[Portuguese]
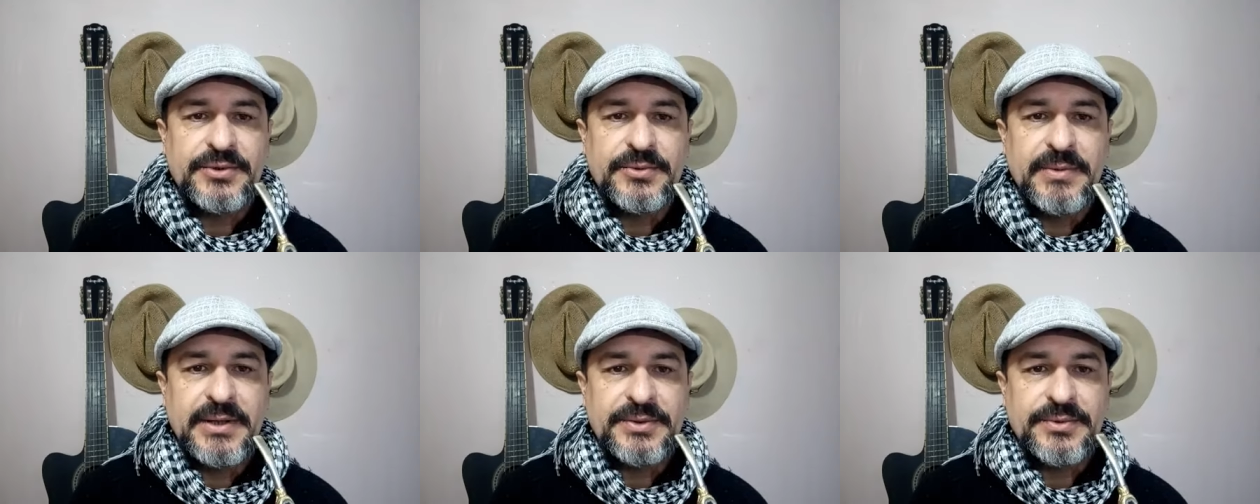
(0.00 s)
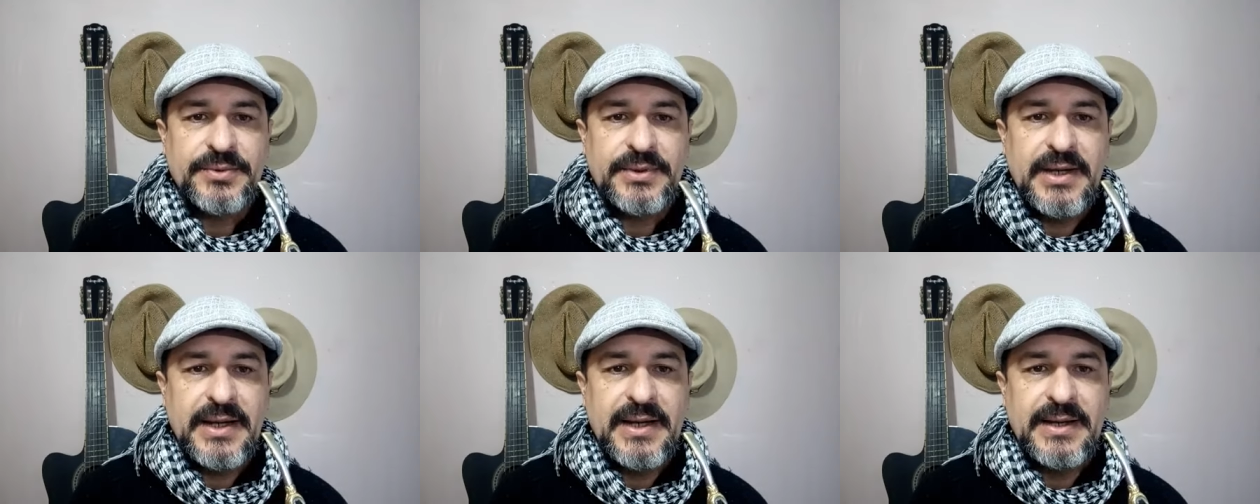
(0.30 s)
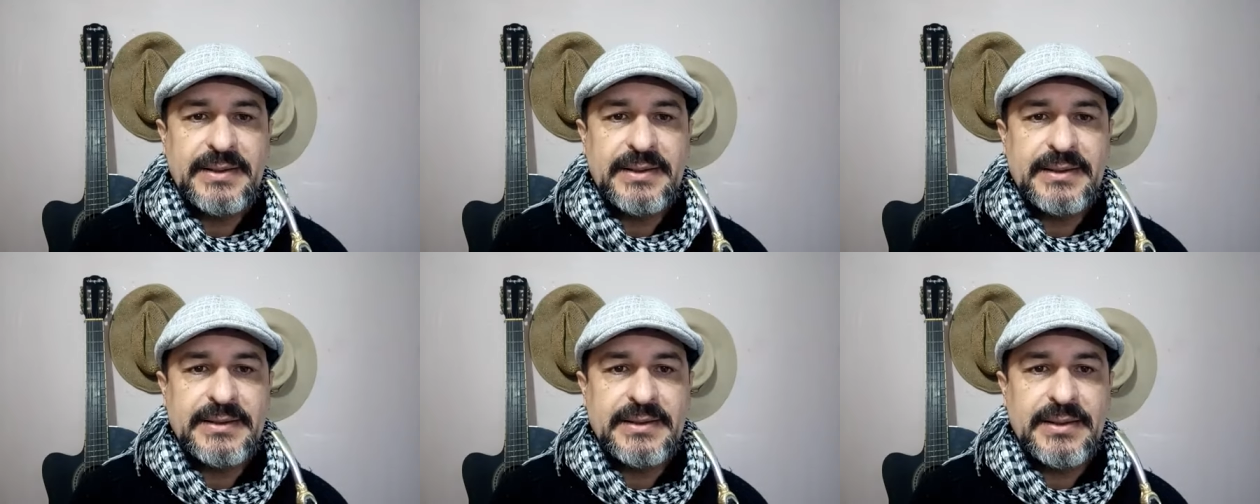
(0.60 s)
De
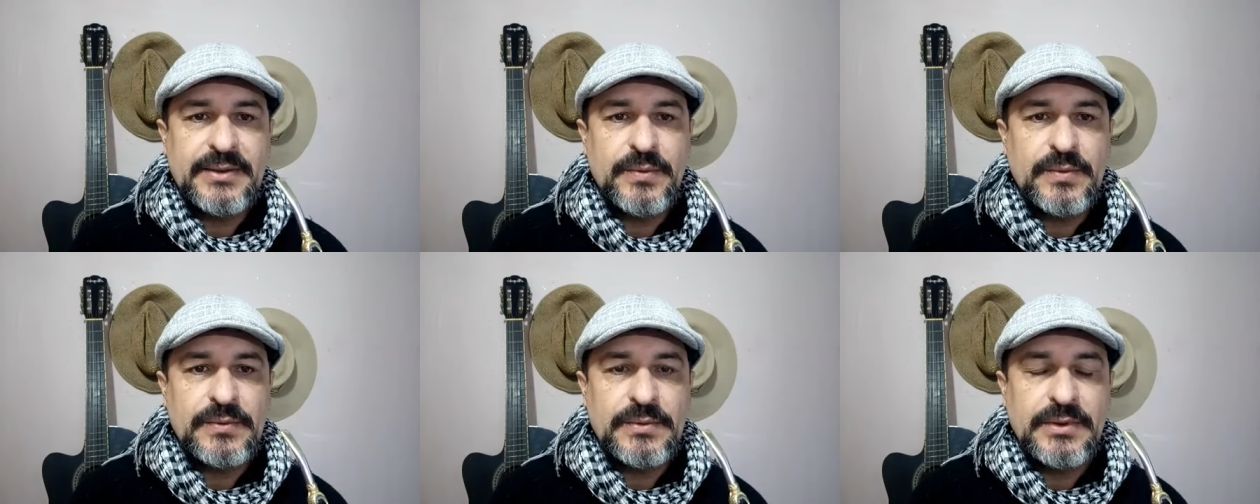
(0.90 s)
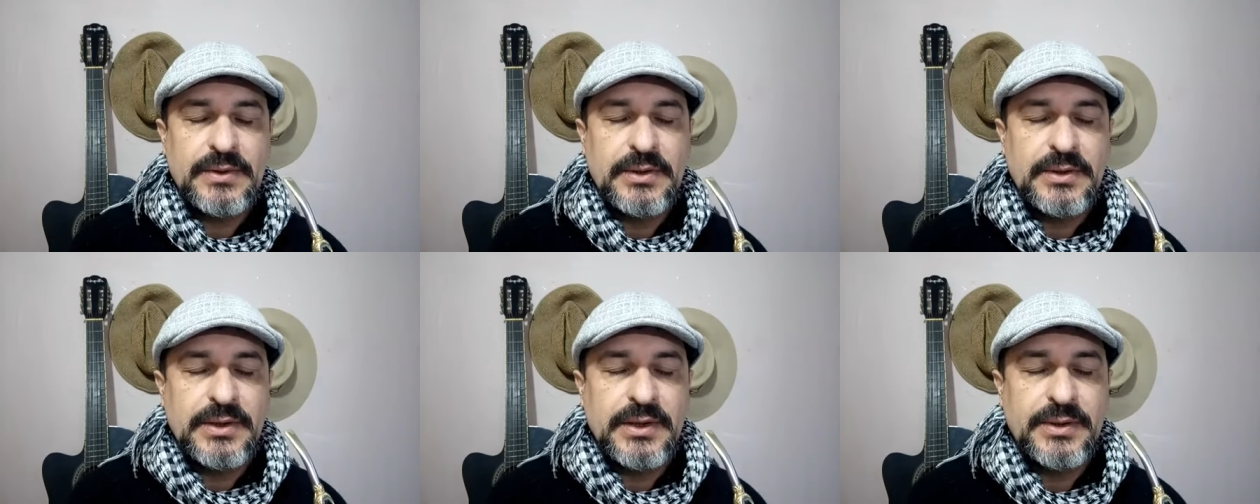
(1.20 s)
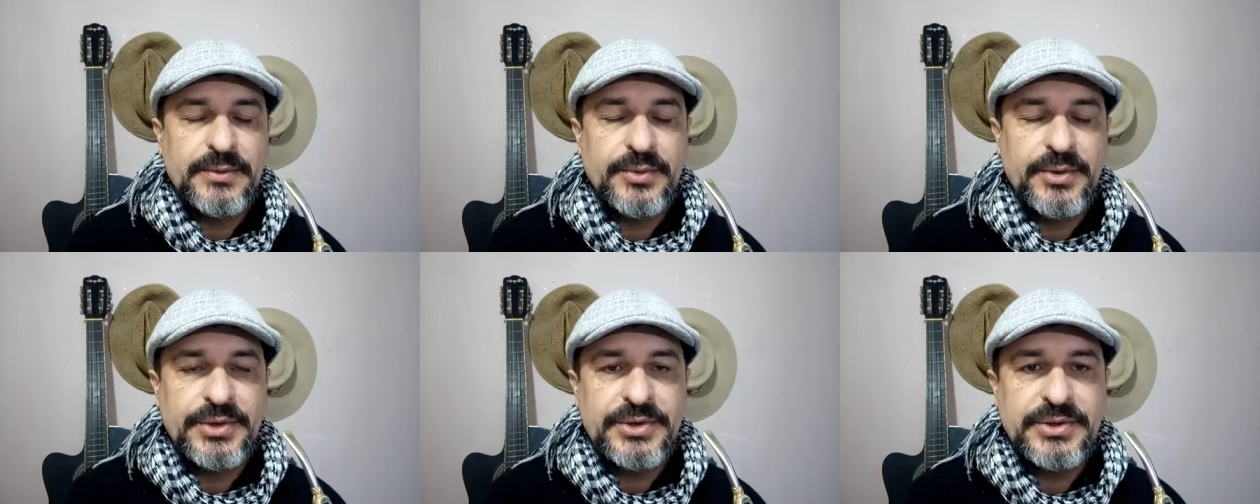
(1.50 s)
madrugada,
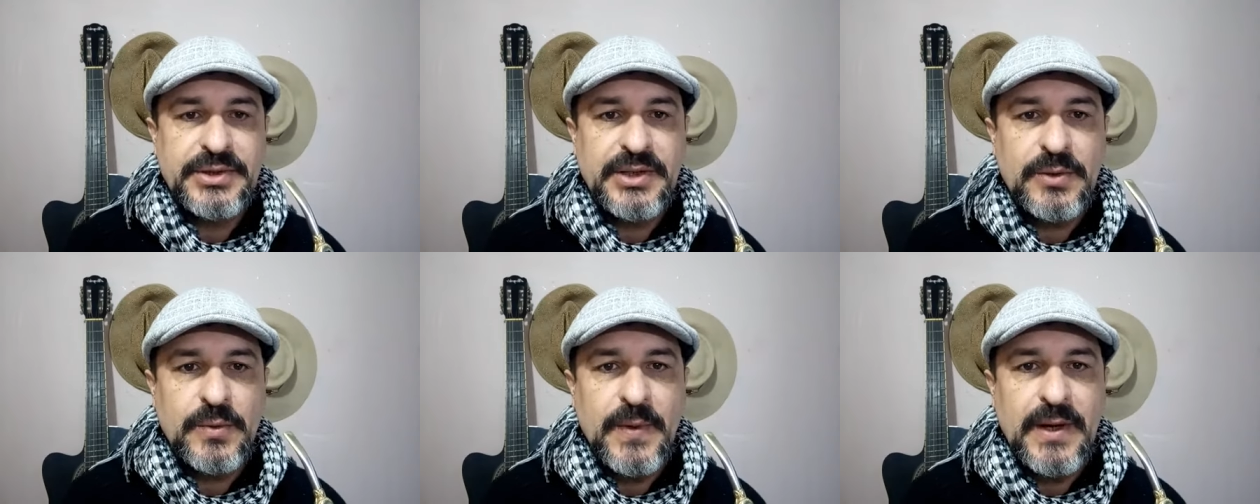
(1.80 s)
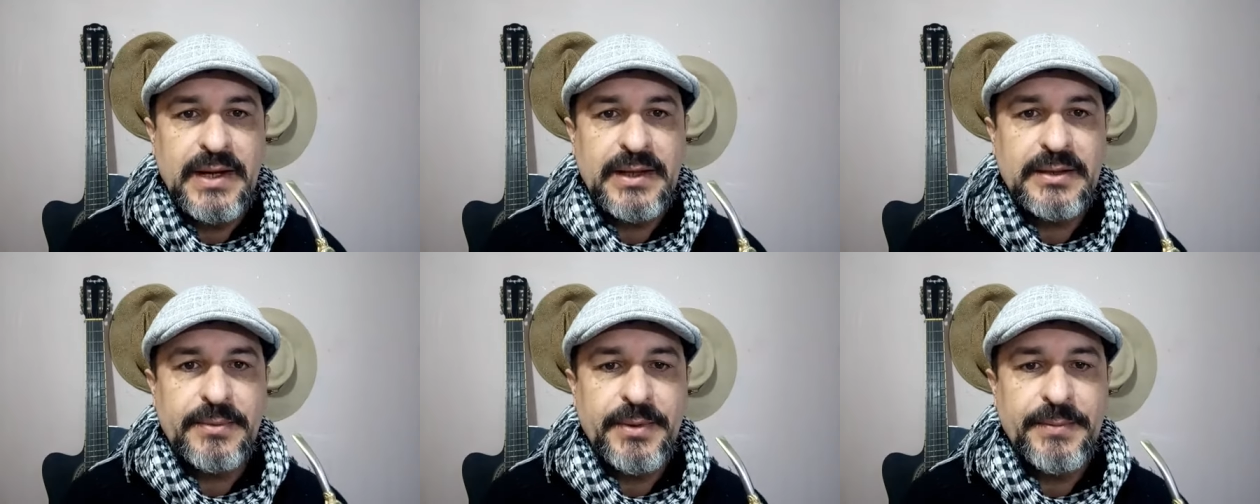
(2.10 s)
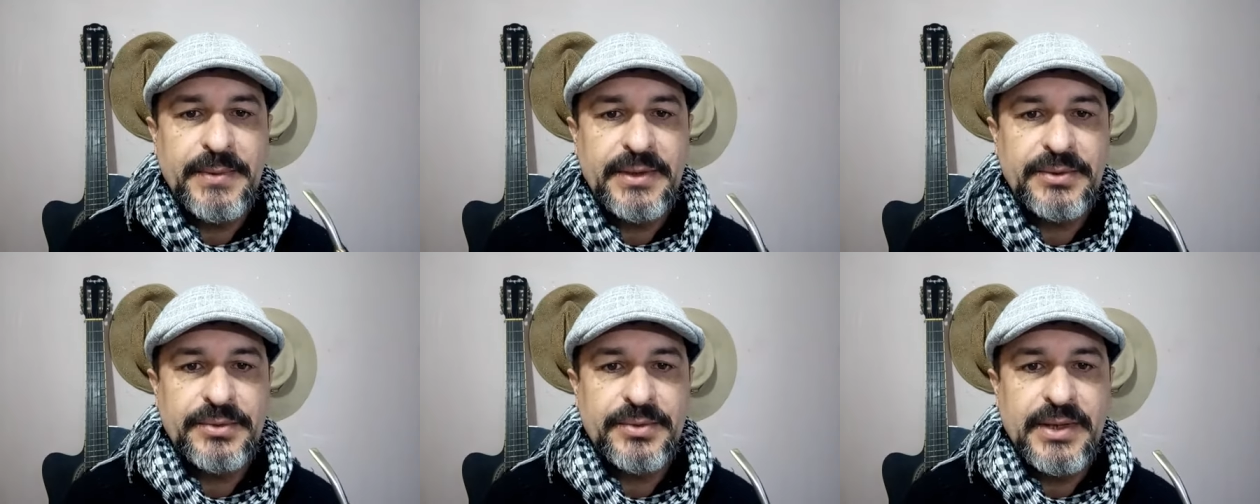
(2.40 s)
da noite da quarta para
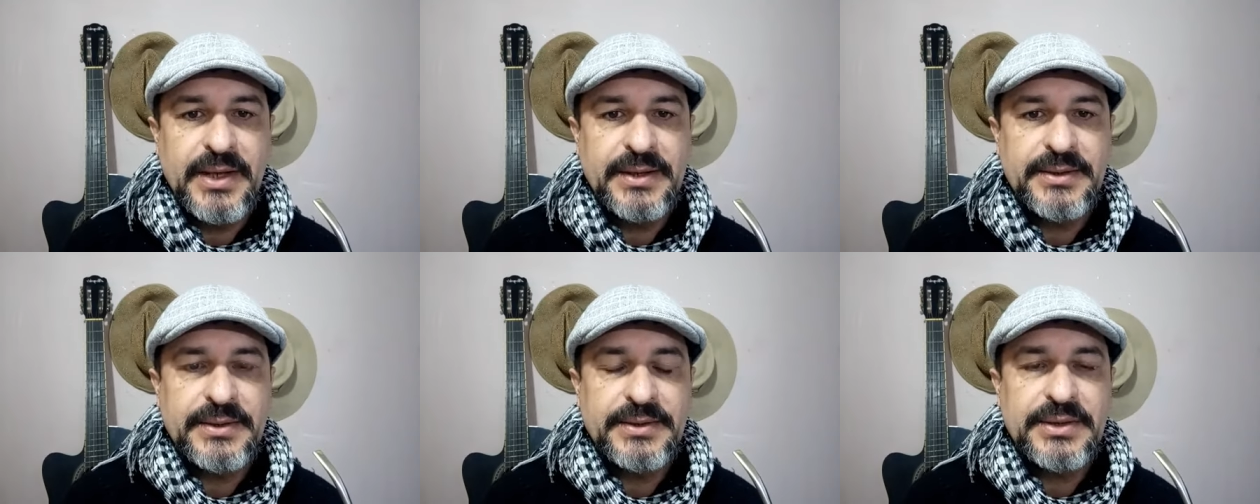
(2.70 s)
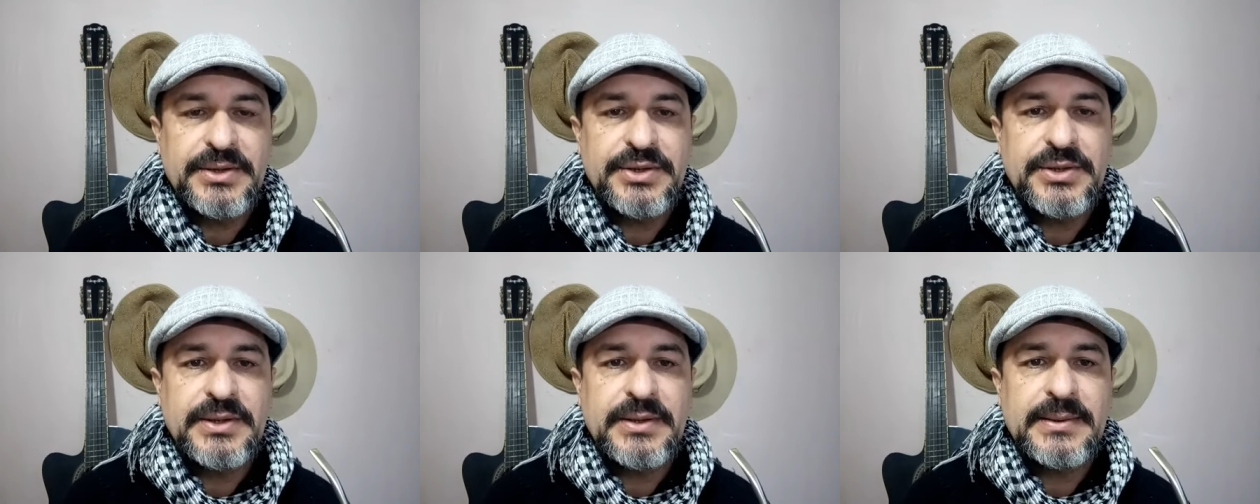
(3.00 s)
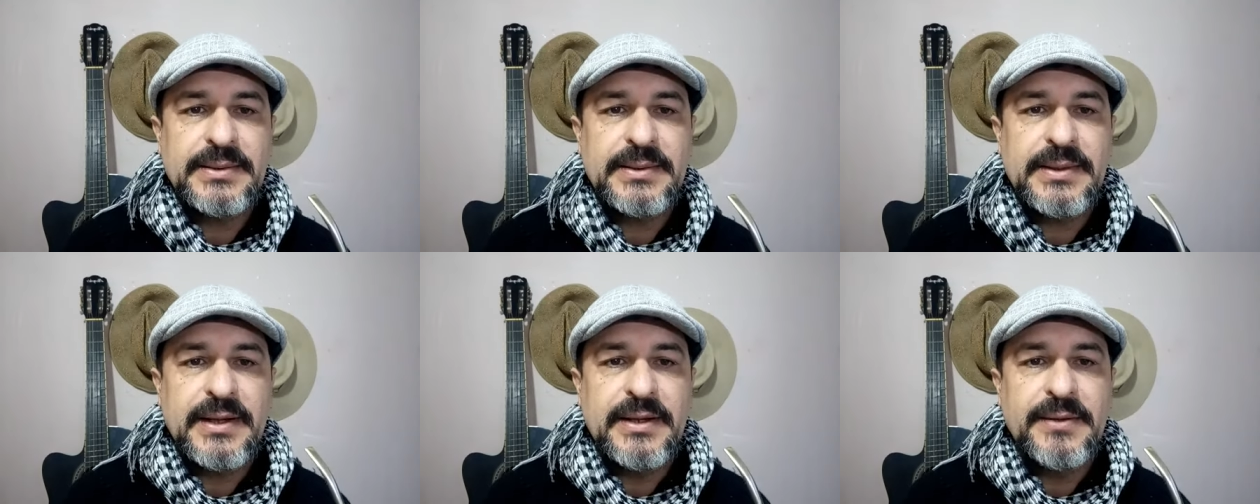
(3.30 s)
madrugada de
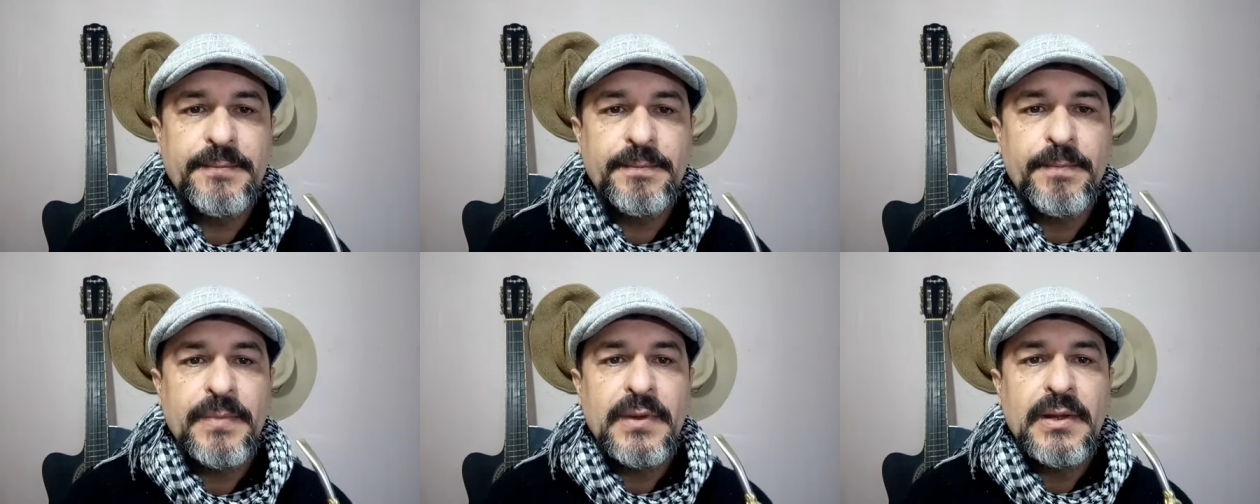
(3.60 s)
quinta,